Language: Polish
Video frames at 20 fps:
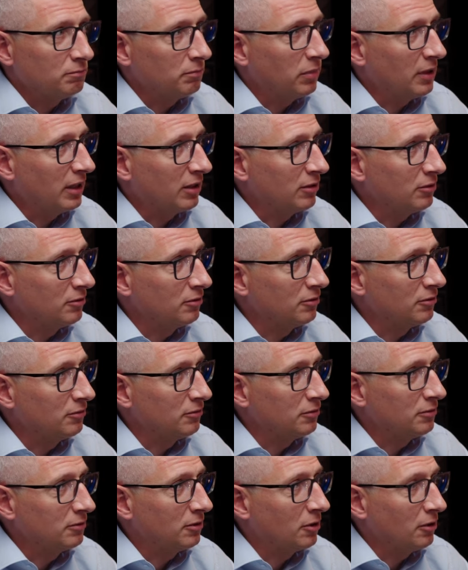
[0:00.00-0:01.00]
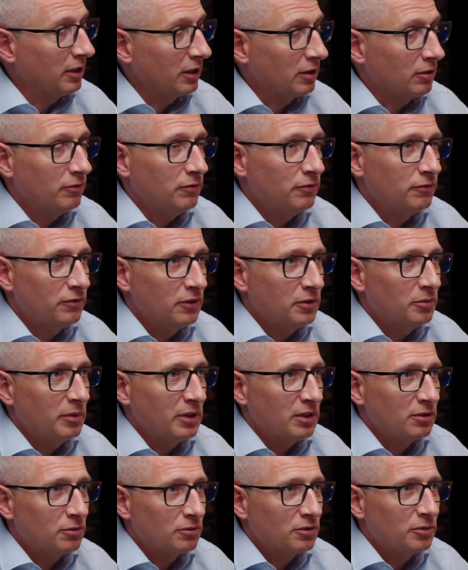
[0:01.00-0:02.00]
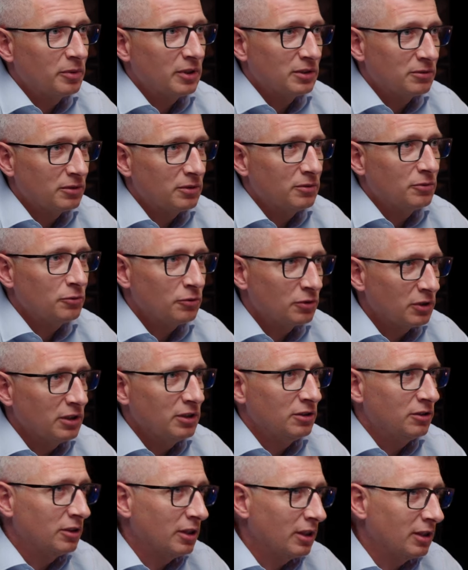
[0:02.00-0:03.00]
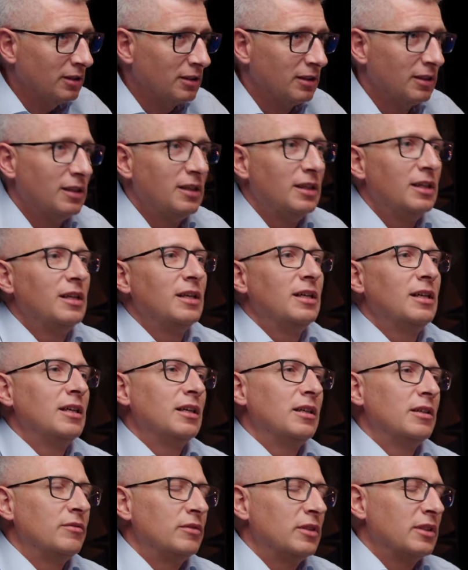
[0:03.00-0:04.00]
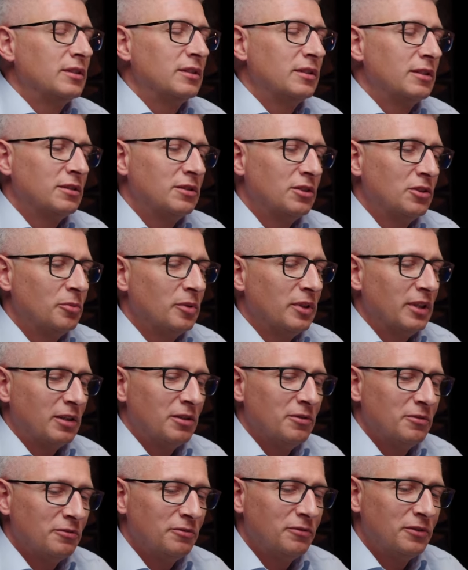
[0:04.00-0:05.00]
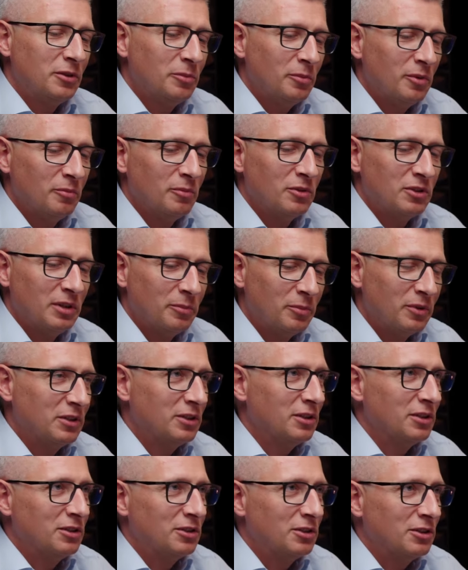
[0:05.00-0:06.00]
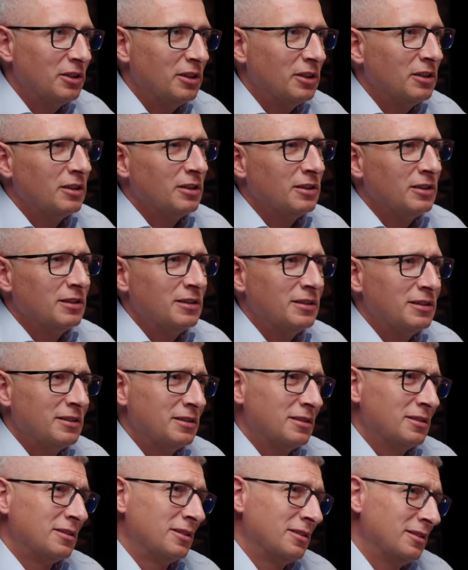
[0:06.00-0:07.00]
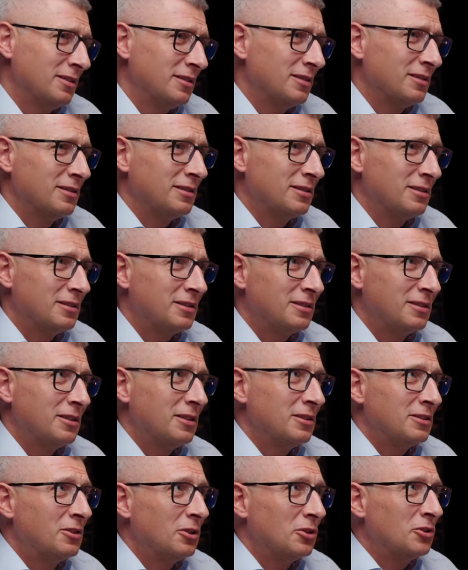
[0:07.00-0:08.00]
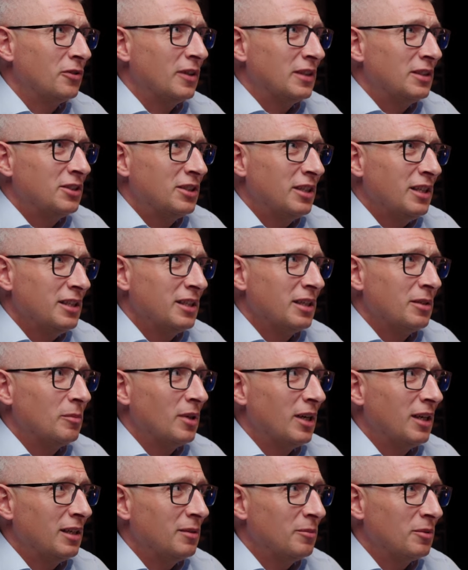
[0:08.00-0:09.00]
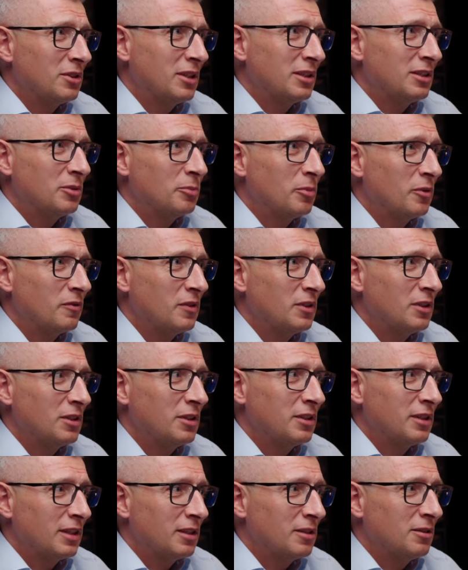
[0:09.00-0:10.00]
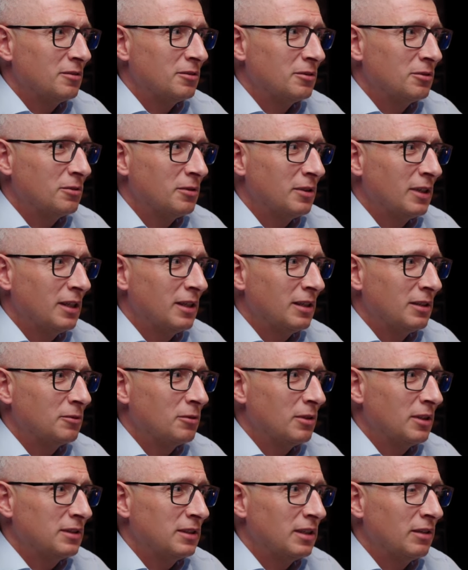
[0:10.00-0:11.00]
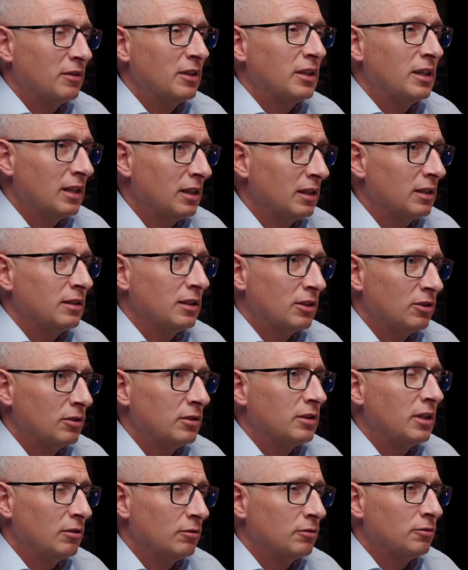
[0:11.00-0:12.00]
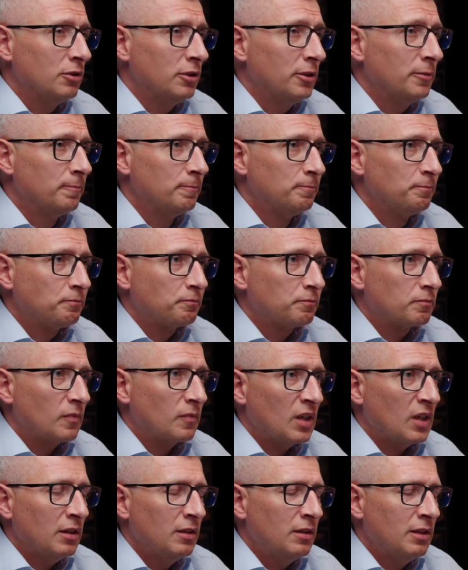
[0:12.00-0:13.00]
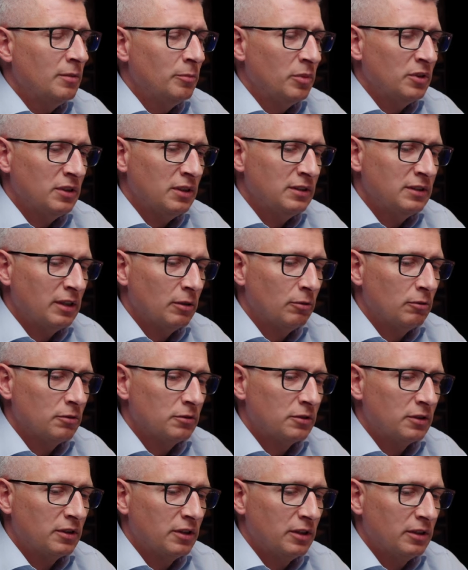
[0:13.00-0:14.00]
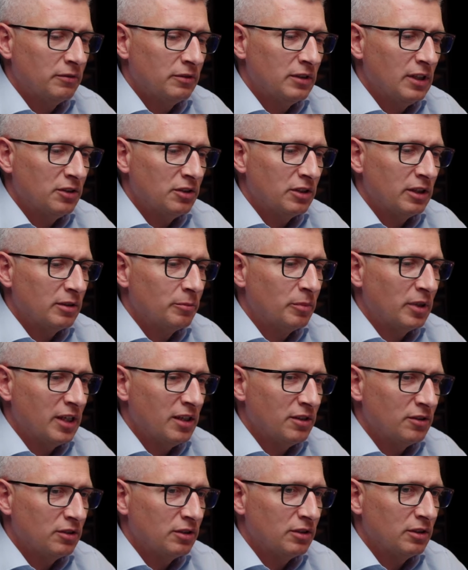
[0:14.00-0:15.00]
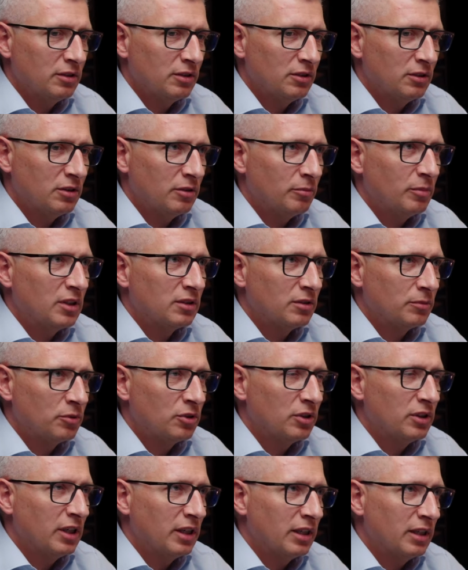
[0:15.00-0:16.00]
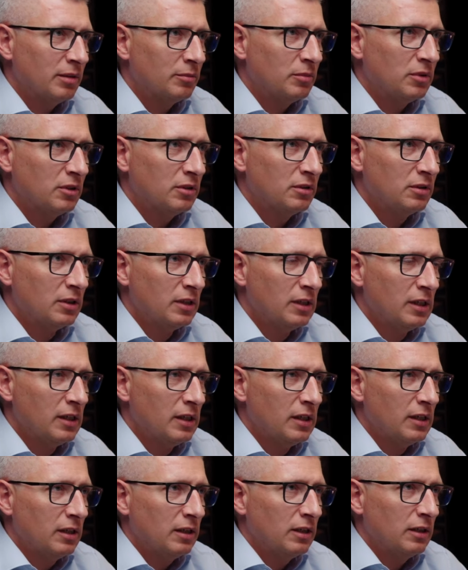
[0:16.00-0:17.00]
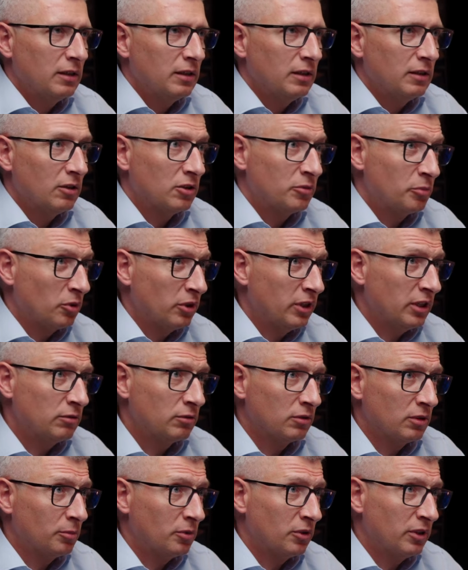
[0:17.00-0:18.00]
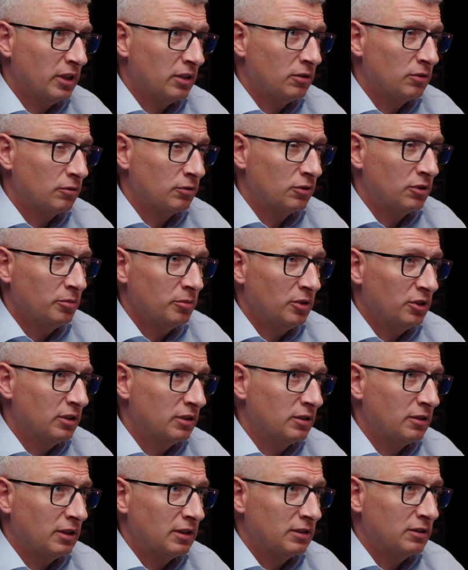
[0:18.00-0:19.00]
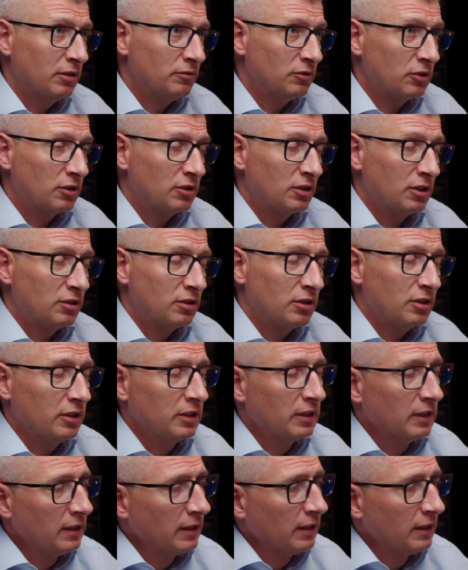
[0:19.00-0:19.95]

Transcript: paru kolegów w firmie, którzy pracują dłużej niż ja. Wow. Więc jesteśmy taką firmą, można powiedzieć, e, e, z, z doświadczeniem, ale mhm. można też powiedzieć taką, która, która stawia na, na, na ludzi. Mhm. I ten potencjał ludzki w naszej branży się bardzo przydaje, bo e, od projektu do projektu uczymy się coraz nowszych rzeczy.